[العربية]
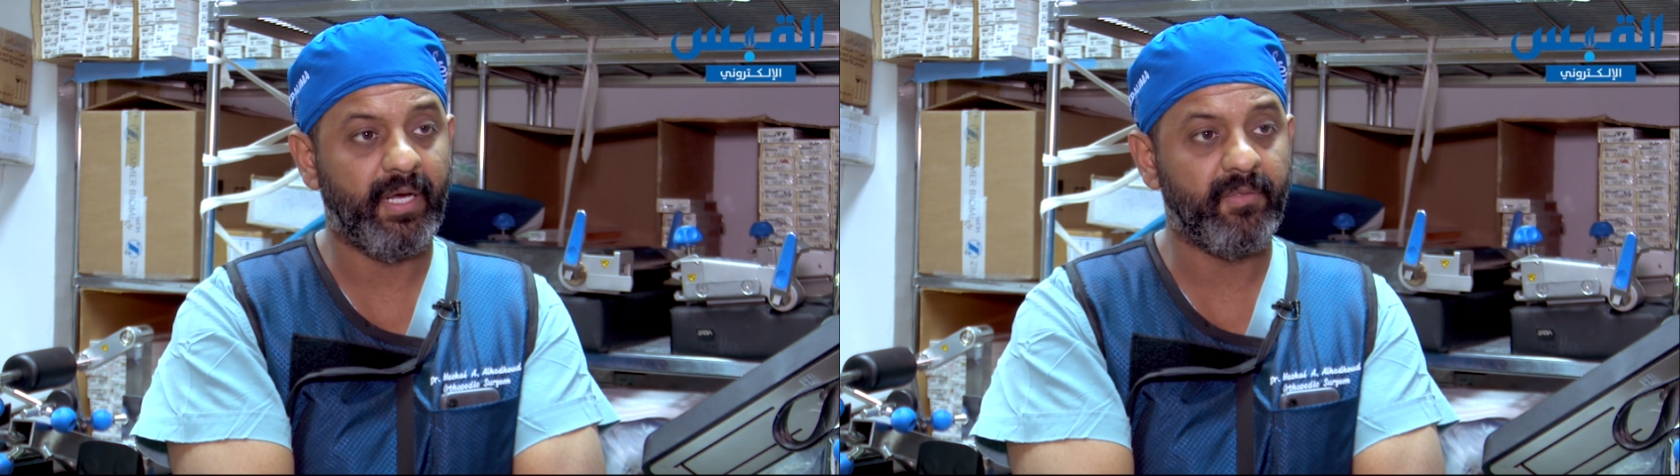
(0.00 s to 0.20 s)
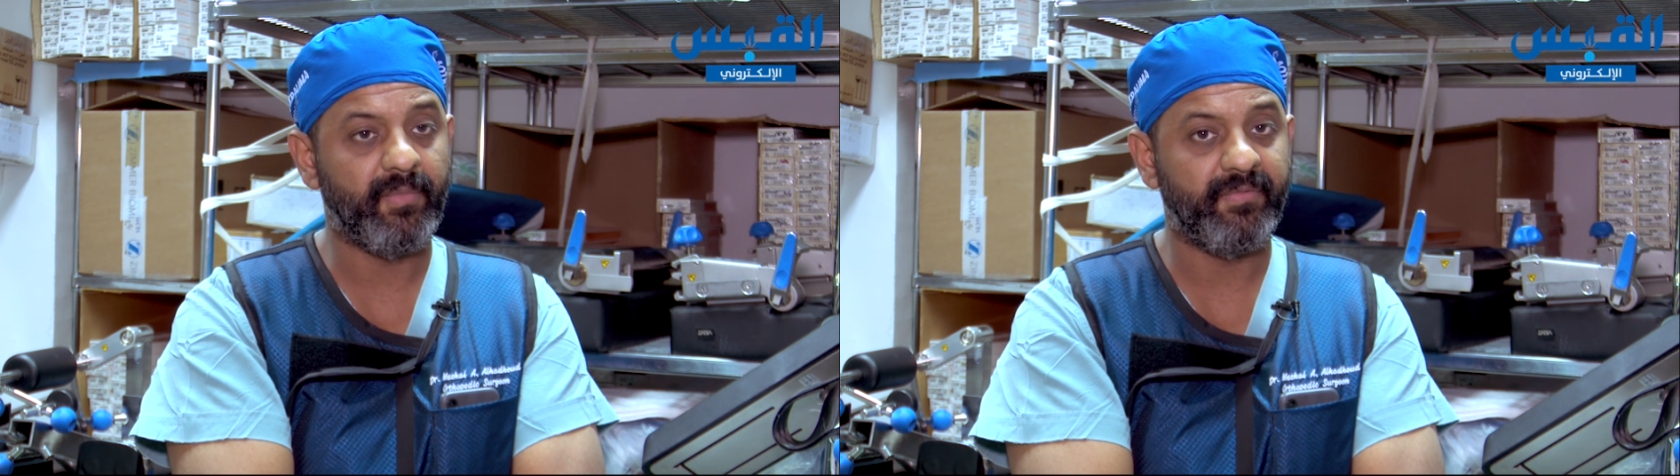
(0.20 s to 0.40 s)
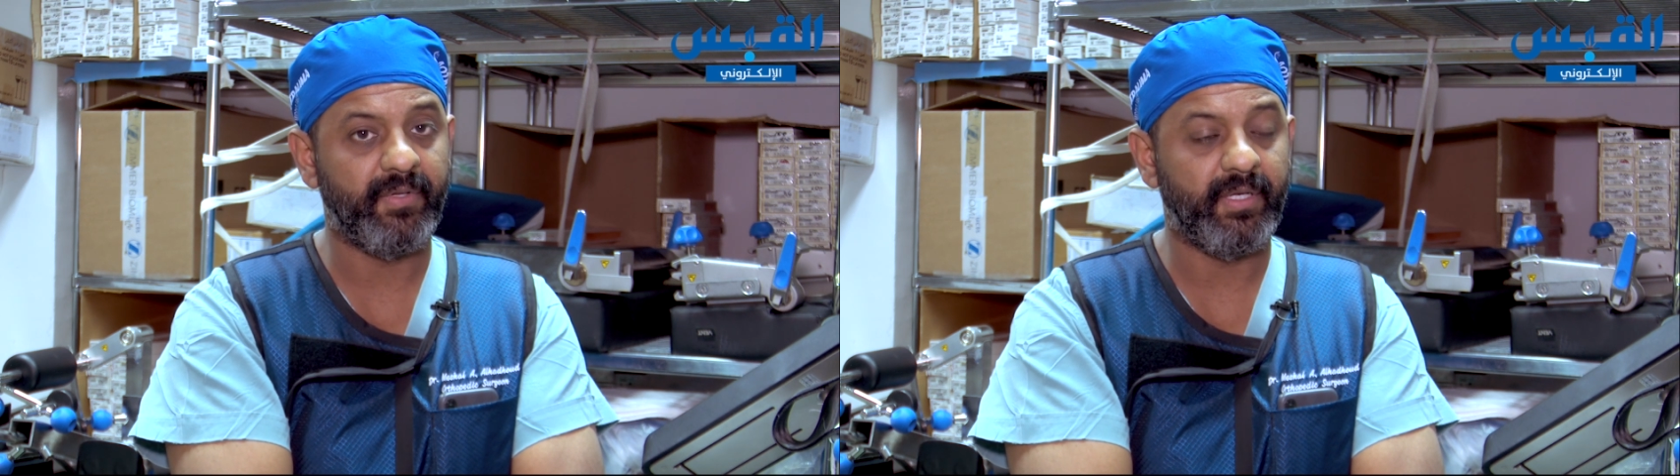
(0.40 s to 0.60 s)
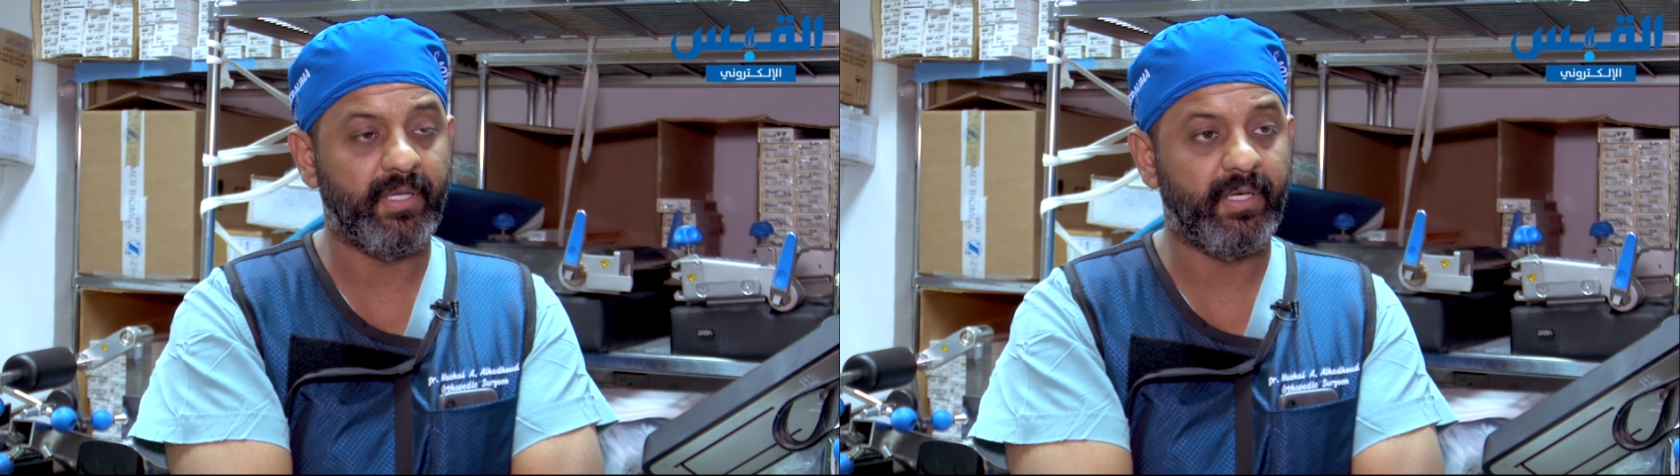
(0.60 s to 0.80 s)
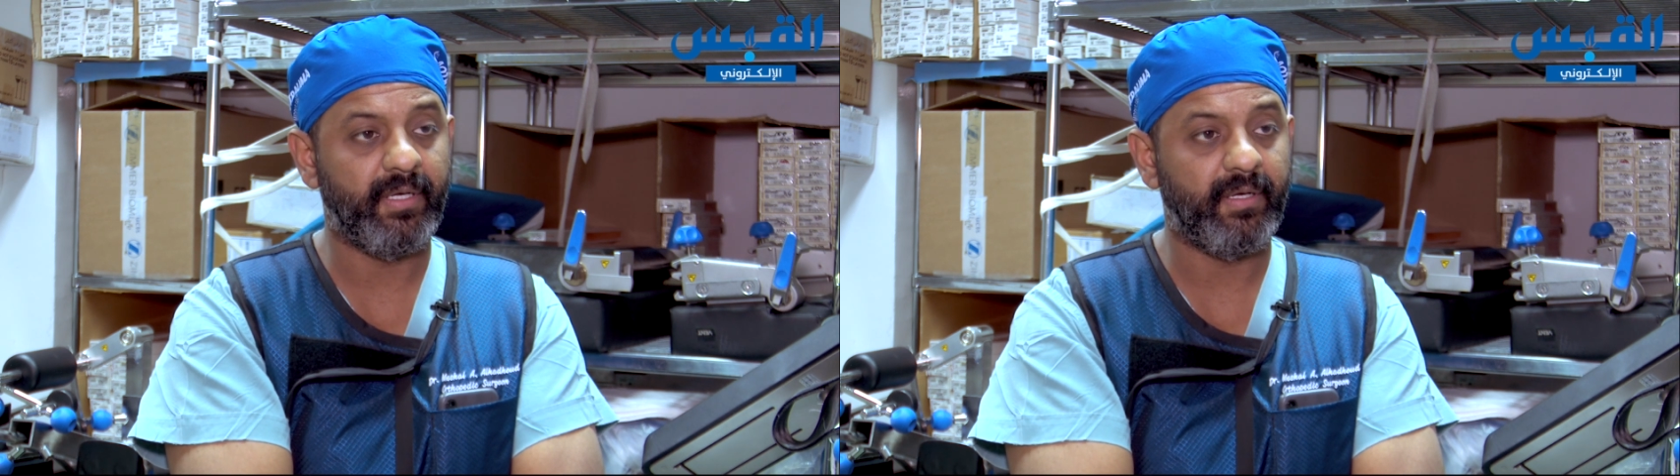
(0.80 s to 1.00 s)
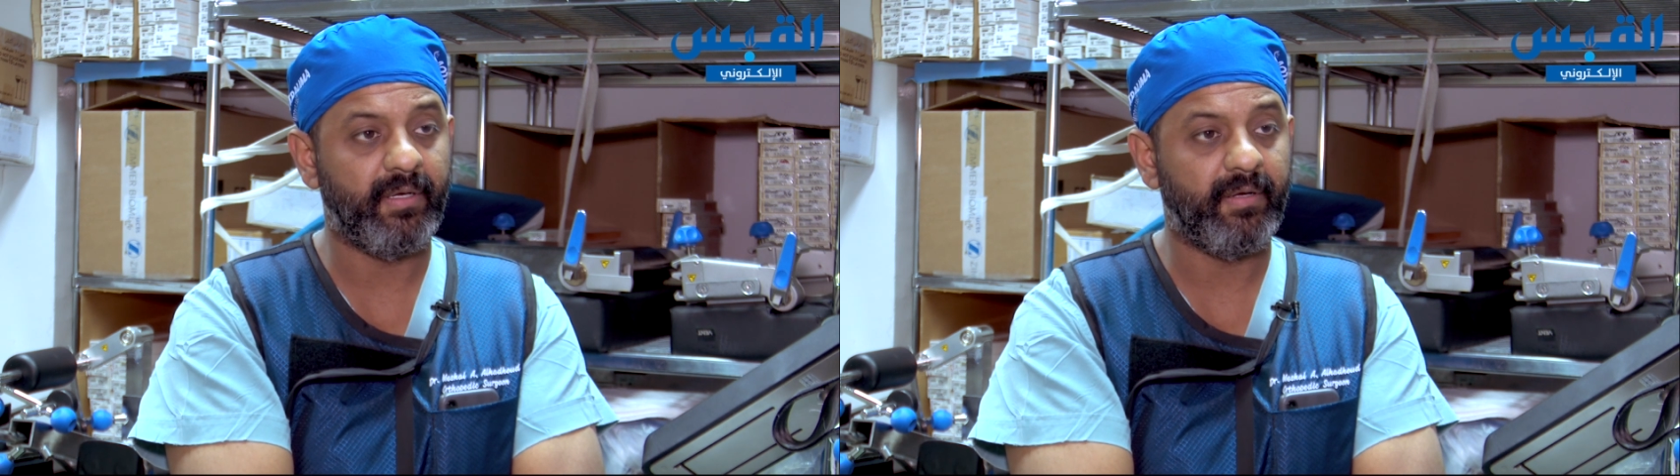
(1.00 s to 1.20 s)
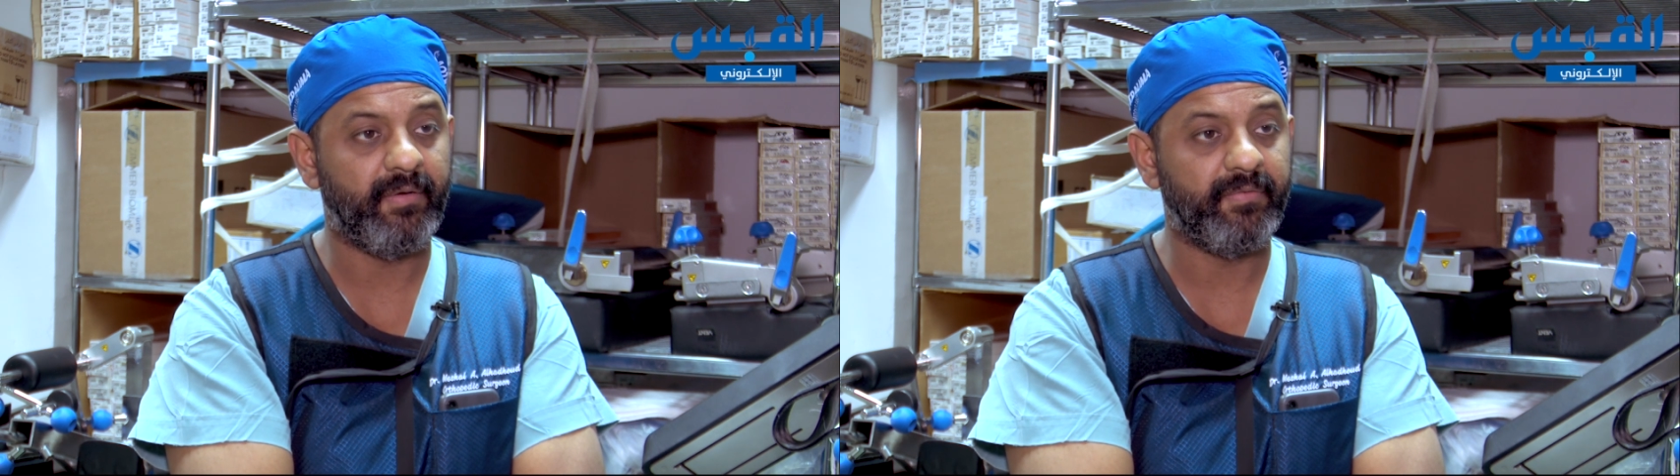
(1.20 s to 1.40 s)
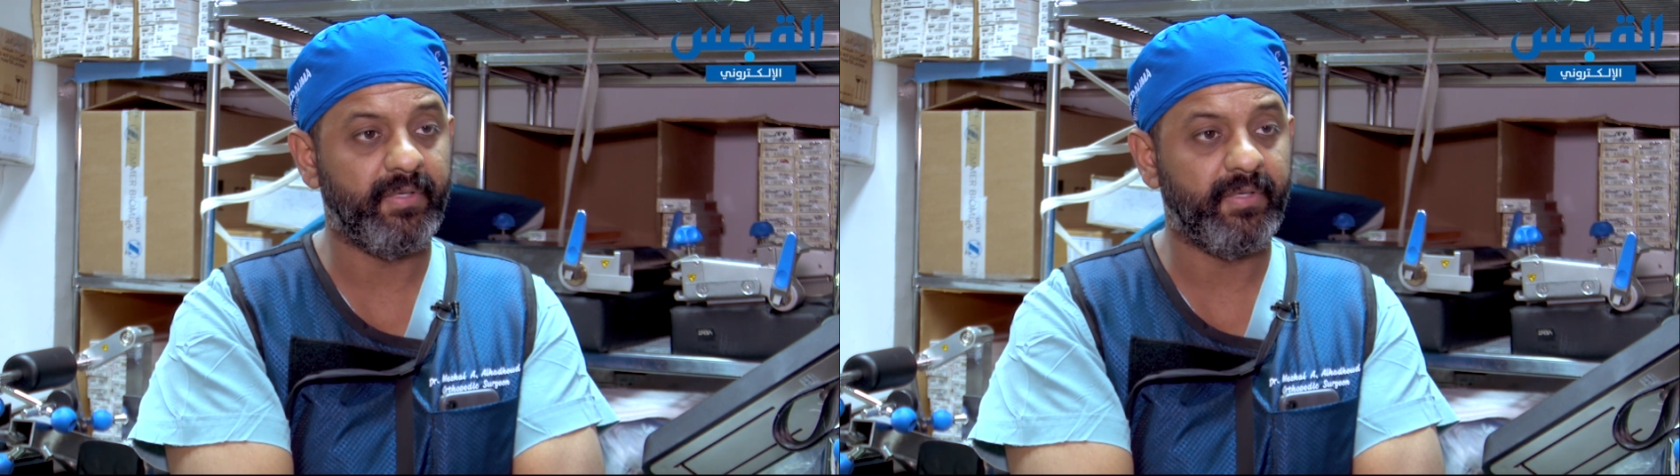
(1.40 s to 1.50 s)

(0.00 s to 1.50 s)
عظمه في آه،